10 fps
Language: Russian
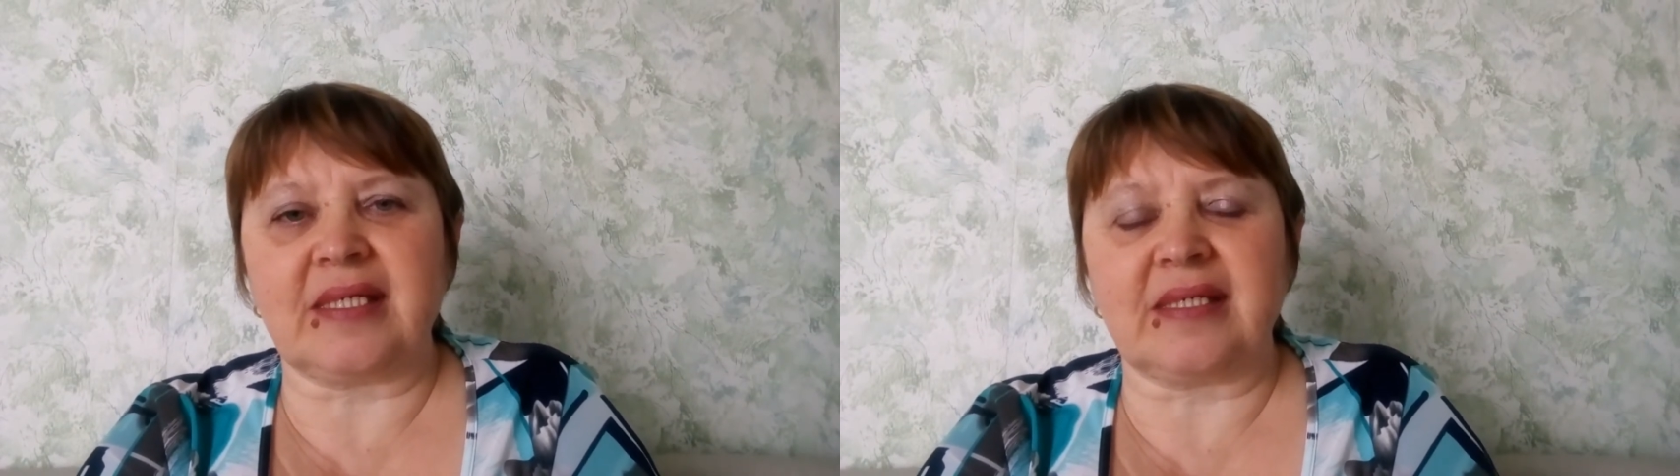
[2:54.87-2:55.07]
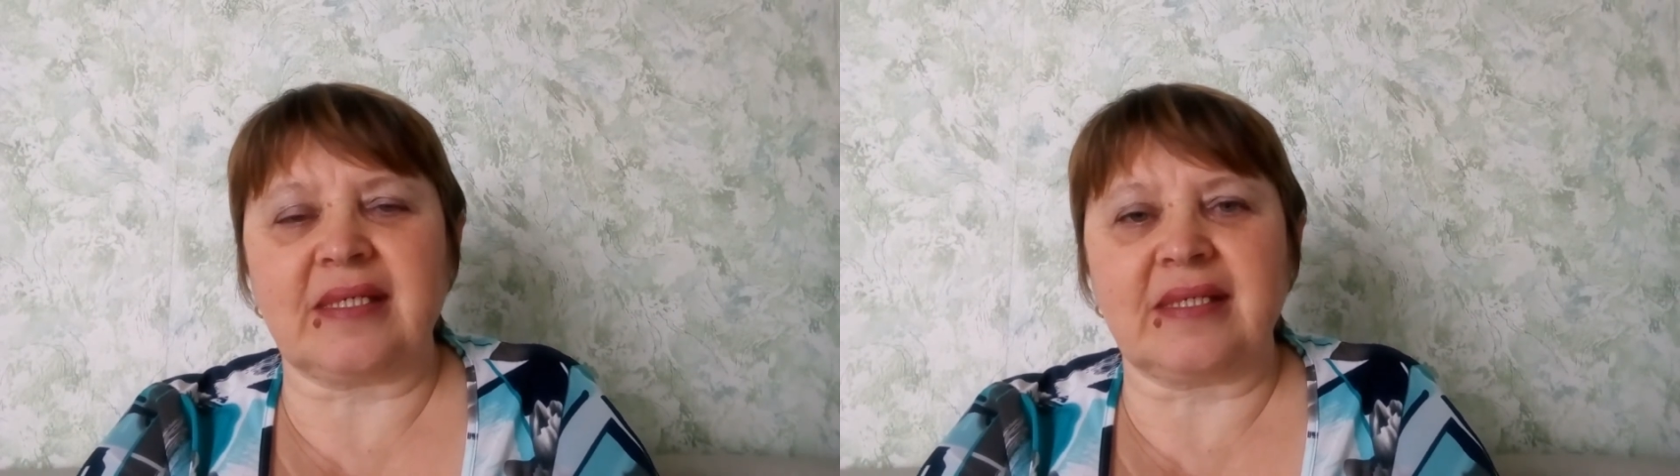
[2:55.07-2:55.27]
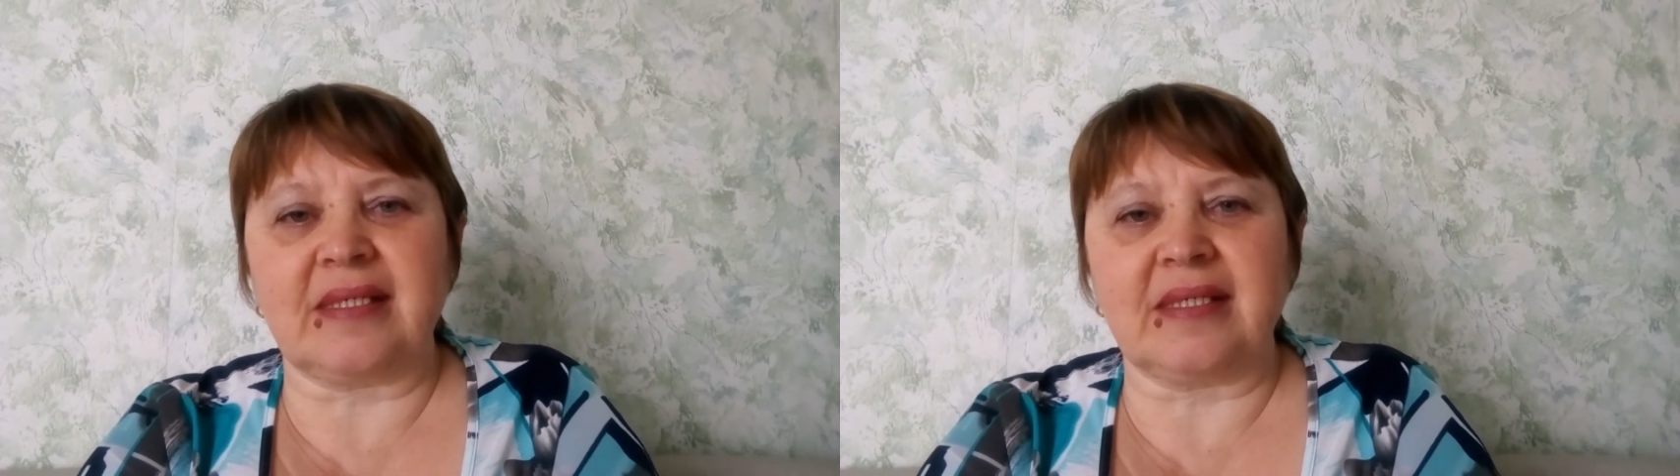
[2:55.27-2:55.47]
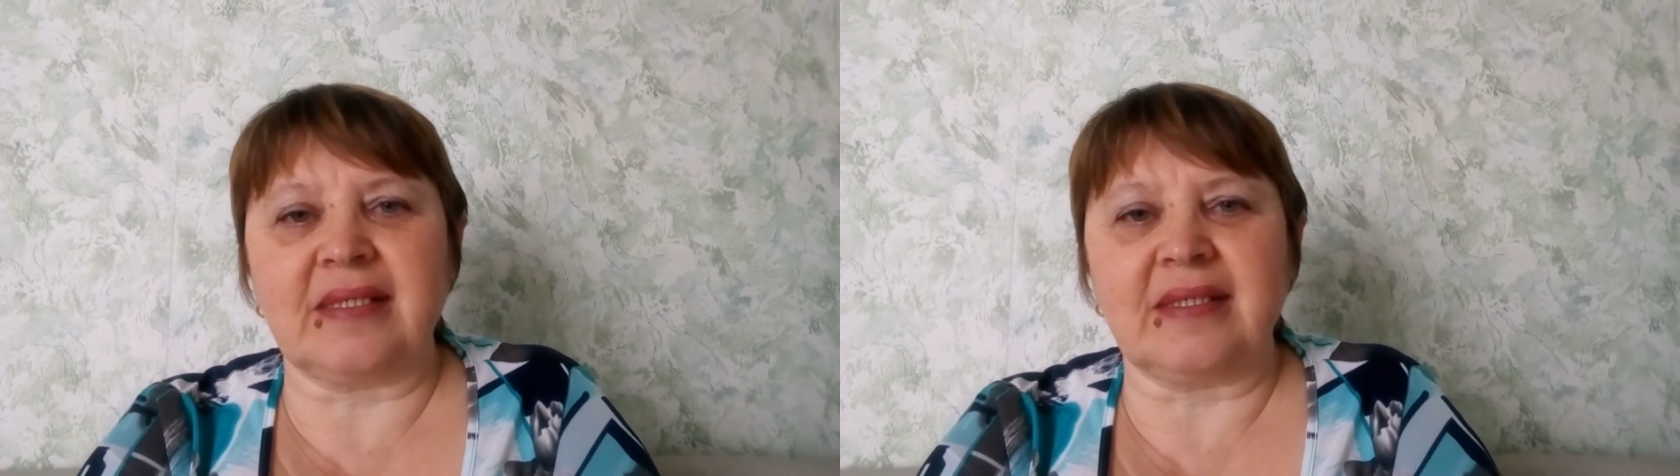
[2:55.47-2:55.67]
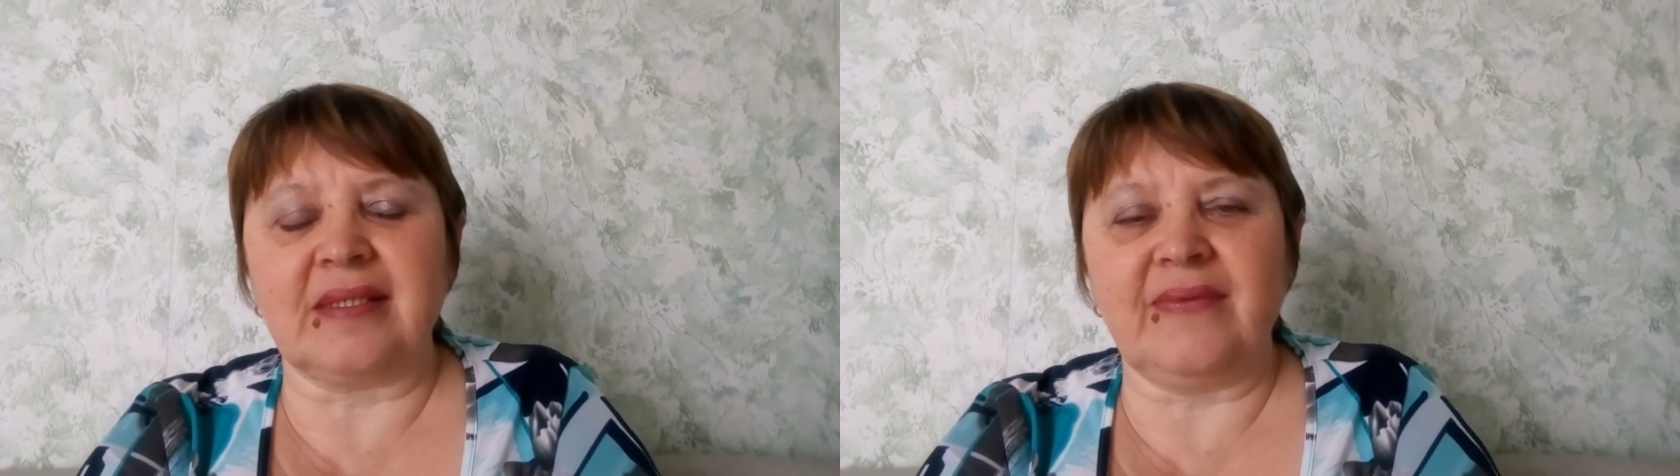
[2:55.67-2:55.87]

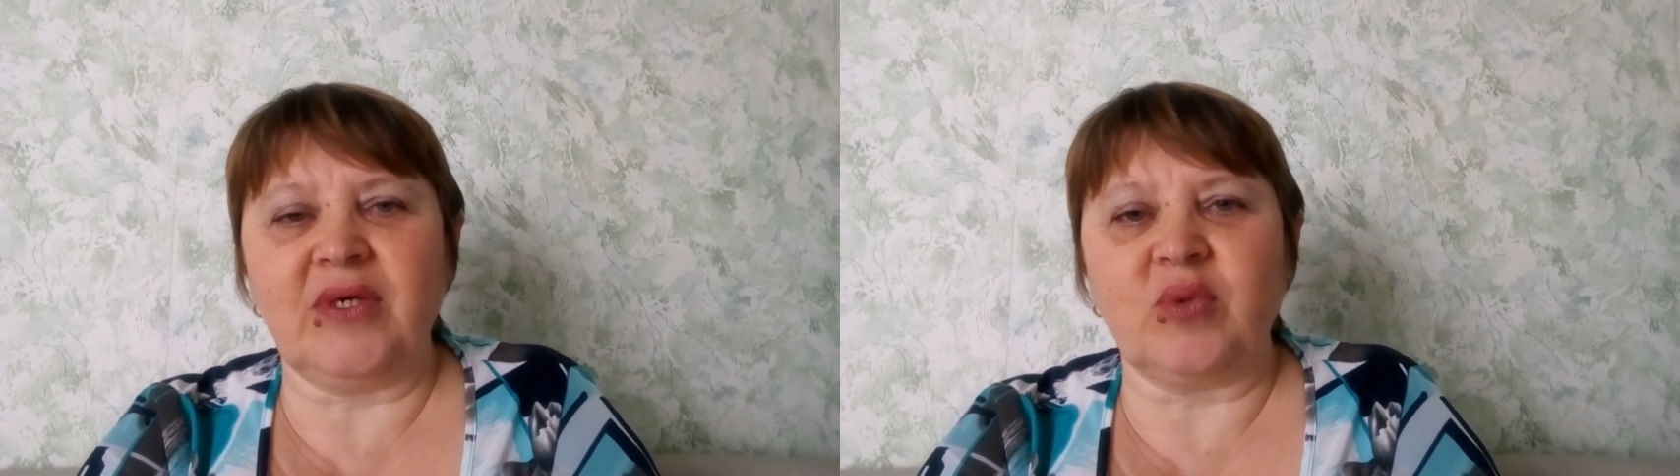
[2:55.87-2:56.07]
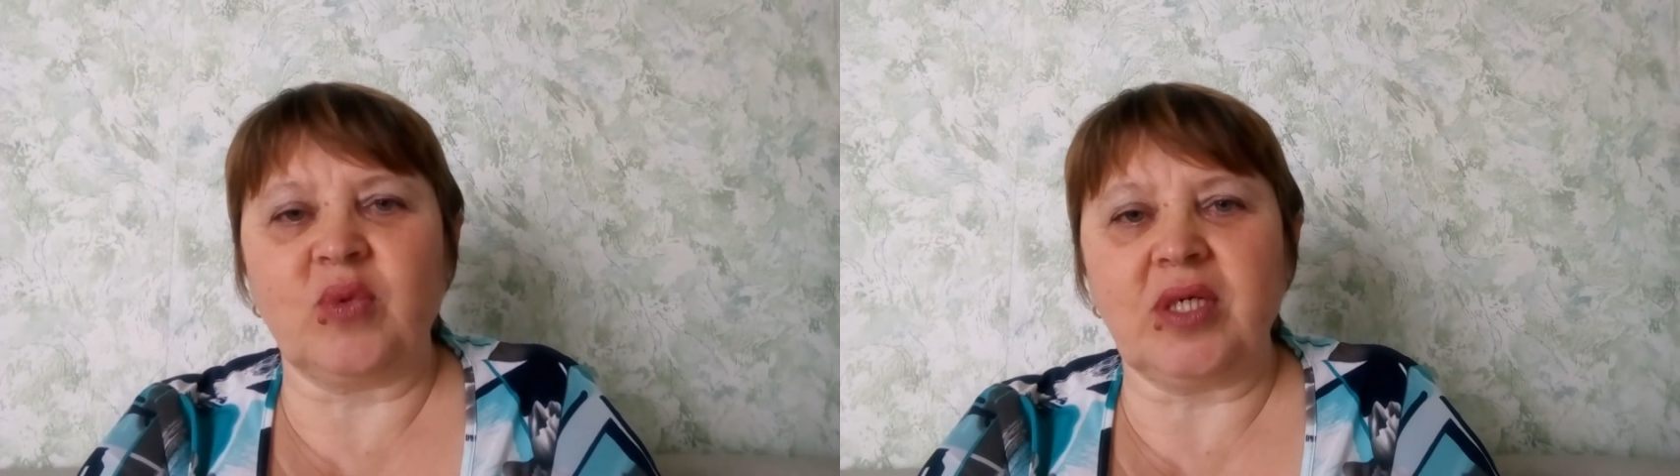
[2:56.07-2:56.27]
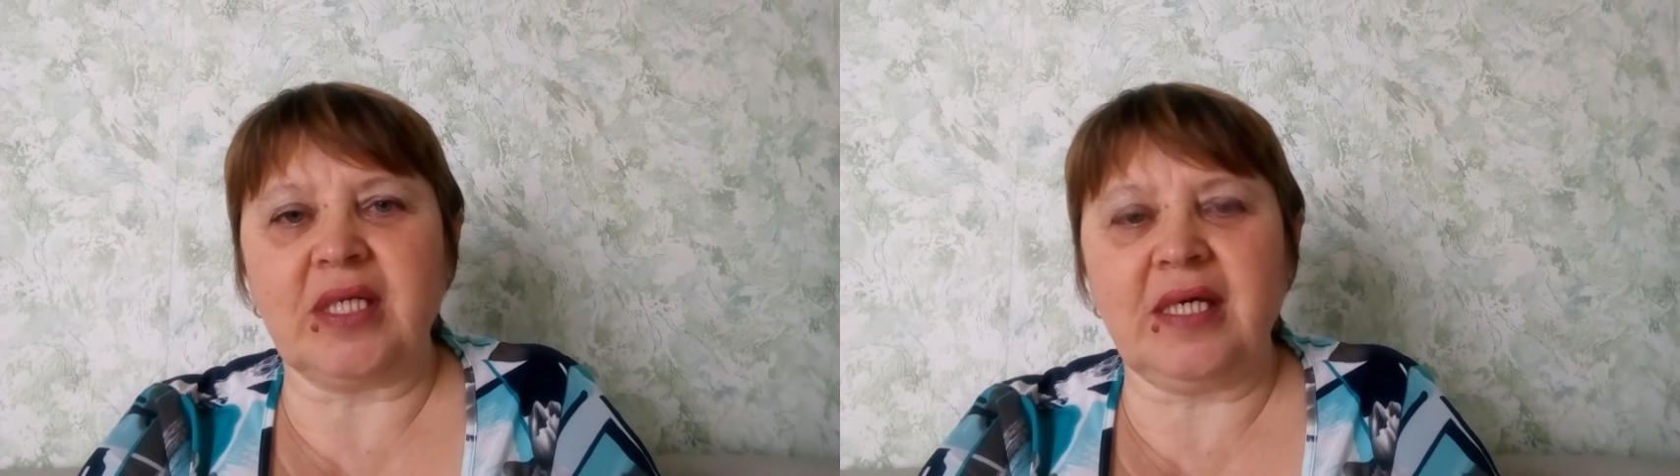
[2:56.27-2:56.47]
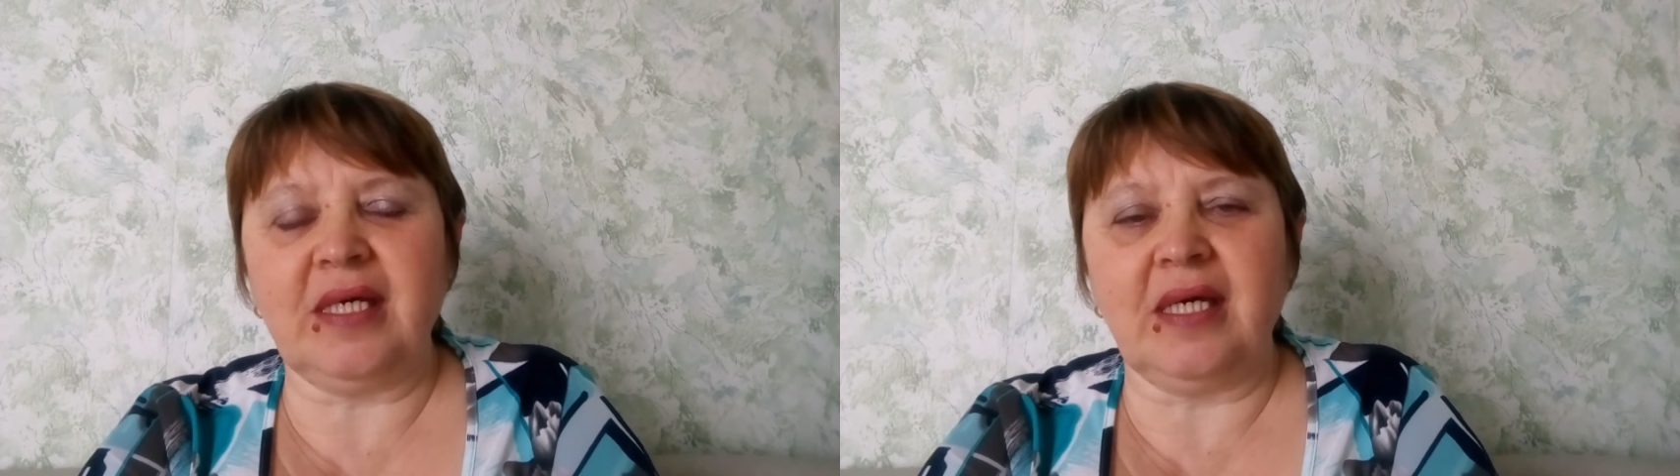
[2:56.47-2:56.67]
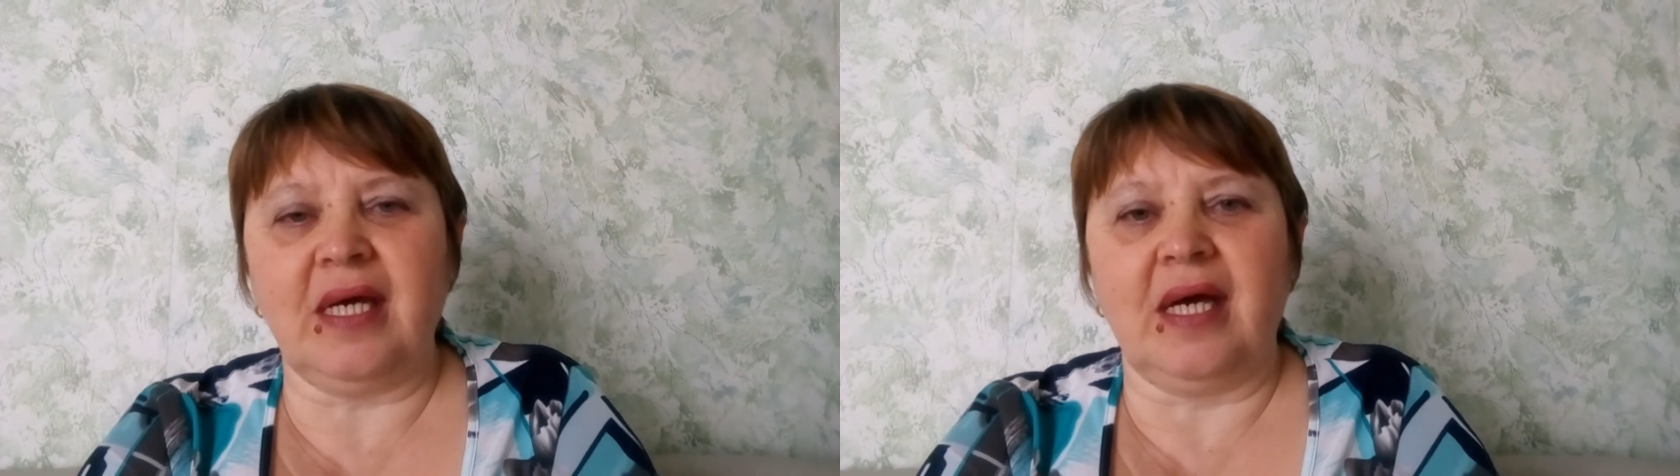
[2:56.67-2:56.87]
э, две куколки,